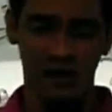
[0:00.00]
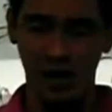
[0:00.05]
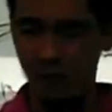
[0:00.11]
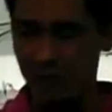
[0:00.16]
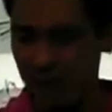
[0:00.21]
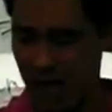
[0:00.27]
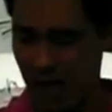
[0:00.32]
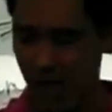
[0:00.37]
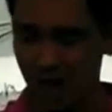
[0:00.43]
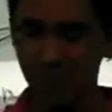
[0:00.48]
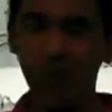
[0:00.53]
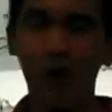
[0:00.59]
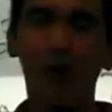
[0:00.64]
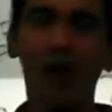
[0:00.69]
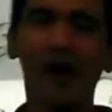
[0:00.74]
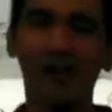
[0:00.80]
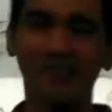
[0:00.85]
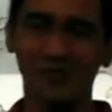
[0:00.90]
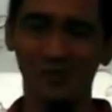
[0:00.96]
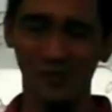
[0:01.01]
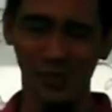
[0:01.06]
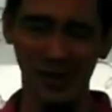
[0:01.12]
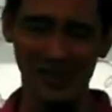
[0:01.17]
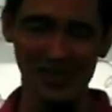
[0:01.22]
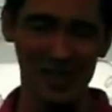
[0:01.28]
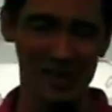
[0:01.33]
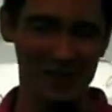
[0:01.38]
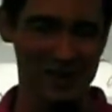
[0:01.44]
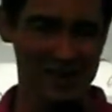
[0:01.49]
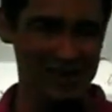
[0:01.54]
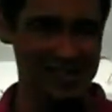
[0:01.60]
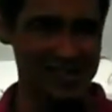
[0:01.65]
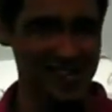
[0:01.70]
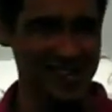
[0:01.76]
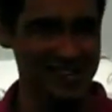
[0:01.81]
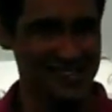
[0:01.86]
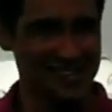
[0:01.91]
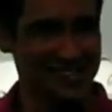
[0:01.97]
Gabi na, bukas. Bukas kayo
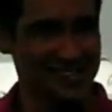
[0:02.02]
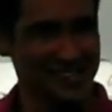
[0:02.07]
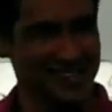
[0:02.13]
mag-resign.